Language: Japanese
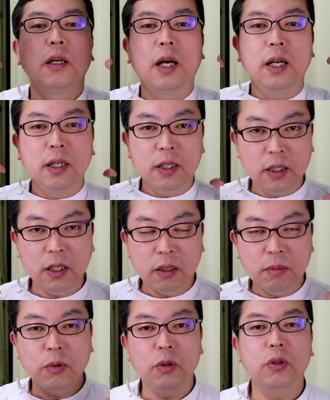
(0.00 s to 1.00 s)
体に
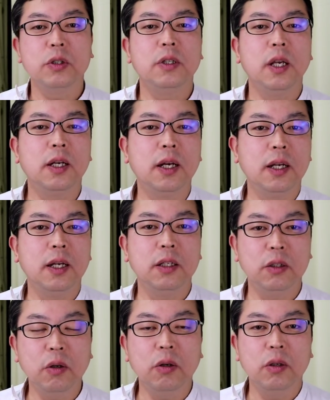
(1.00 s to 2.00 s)
戻していかない
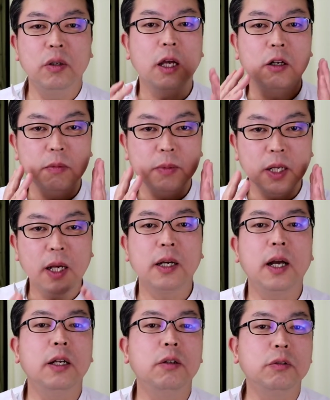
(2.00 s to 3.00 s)
とたるみが
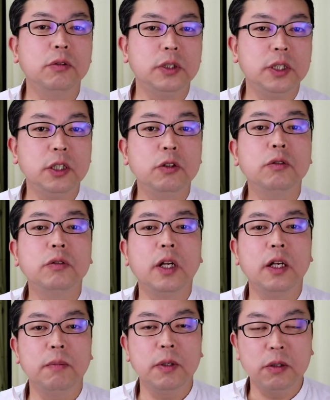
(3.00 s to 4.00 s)
回復しにくく
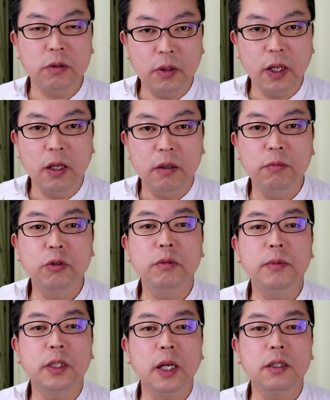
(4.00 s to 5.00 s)
なりますので、む
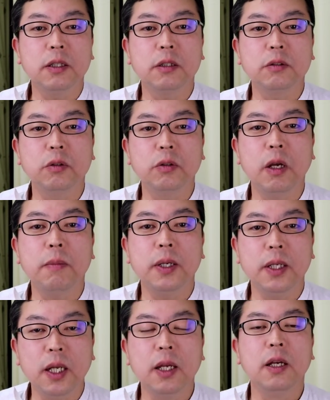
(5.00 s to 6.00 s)
くみ対策のた
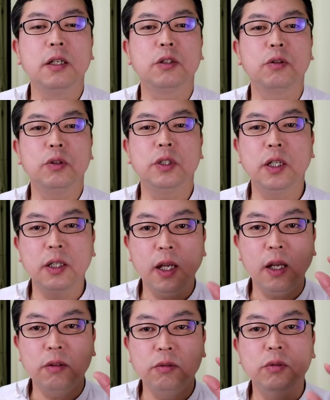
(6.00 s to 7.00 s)
めに少しだ
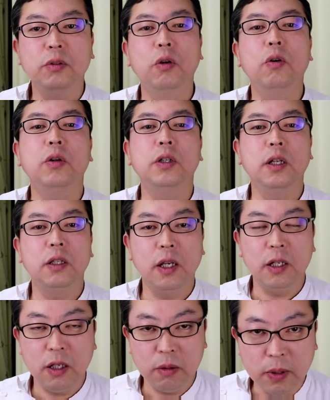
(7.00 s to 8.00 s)
け運動を入れ
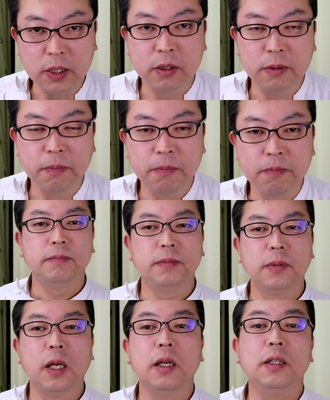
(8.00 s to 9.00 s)
ていきます。
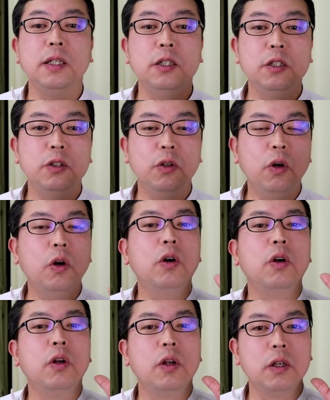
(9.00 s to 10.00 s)
日常
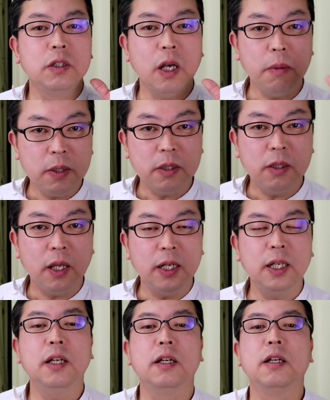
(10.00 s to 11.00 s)
喋った
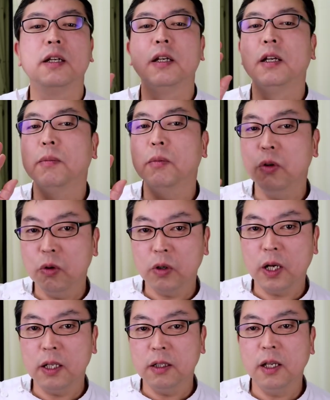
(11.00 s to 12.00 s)
り物
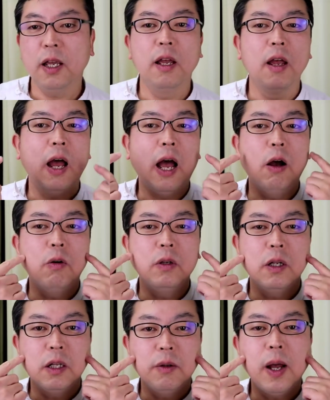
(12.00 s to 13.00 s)
を噛んで
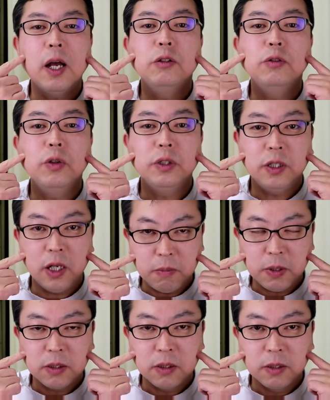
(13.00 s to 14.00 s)
顎だけは動いてい
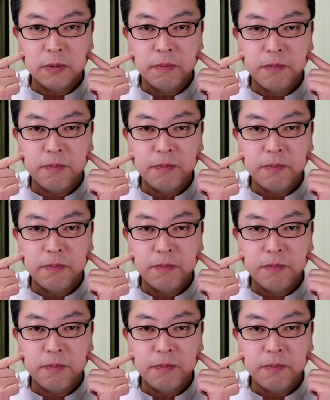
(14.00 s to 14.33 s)
ます。